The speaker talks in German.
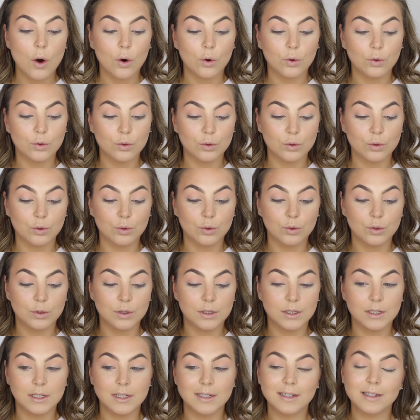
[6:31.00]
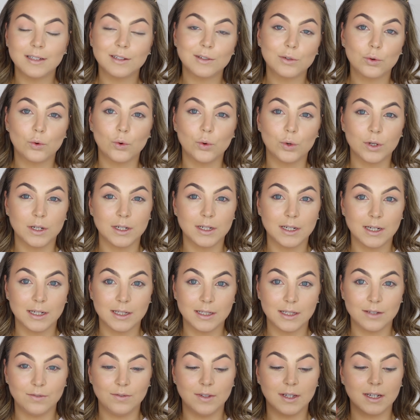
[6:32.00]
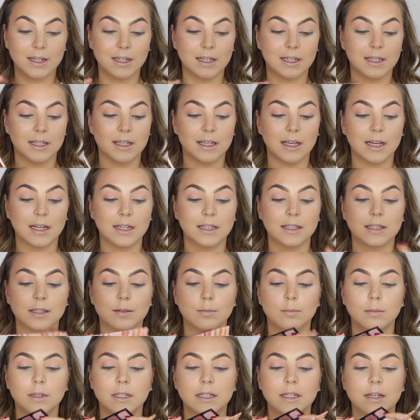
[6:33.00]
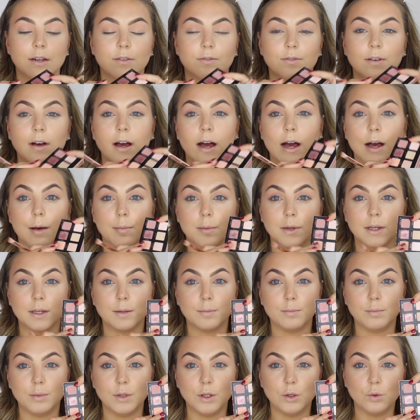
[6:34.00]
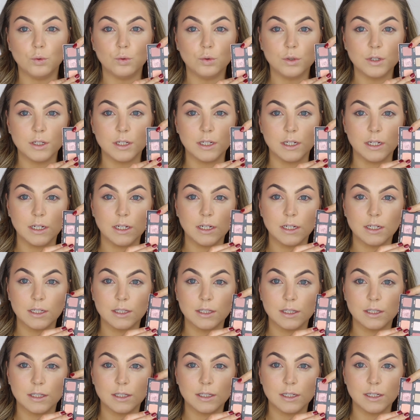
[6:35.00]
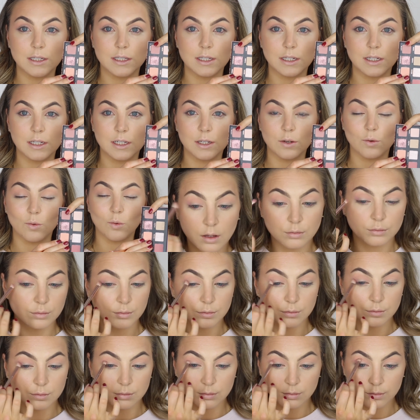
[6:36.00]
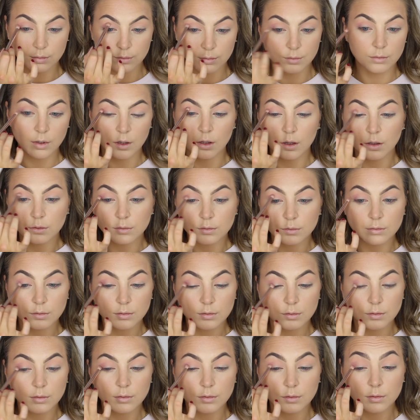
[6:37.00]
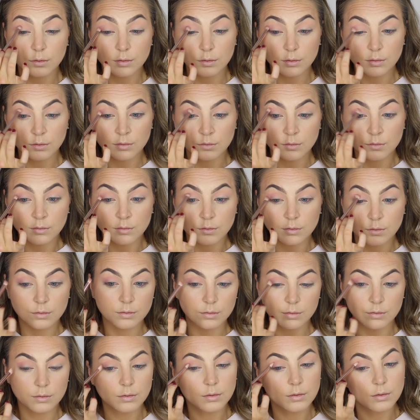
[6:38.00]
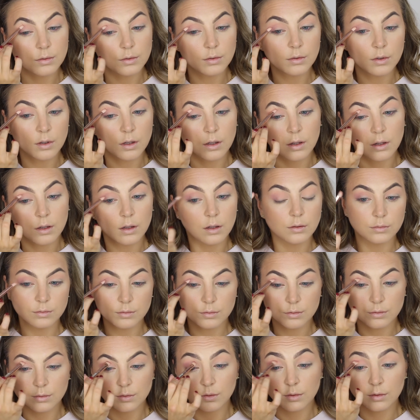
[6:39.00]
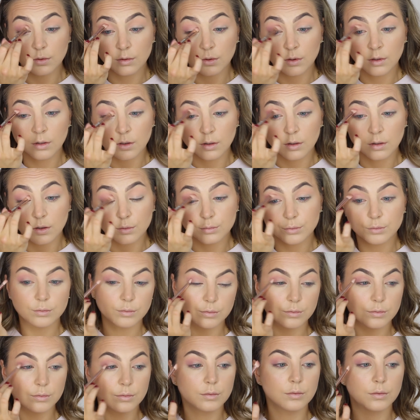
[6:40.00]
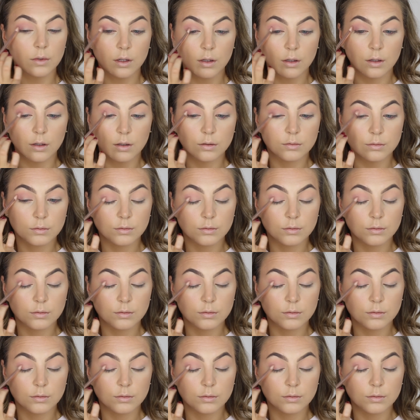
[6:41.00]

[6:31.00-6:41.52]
und diesen Ton intensiviere ich ich jetzt mit der Farbe Beauty, das ist dieser hier oben, auch ein wunder wunderschöner Ton, der sich mega für den Alltag eignet.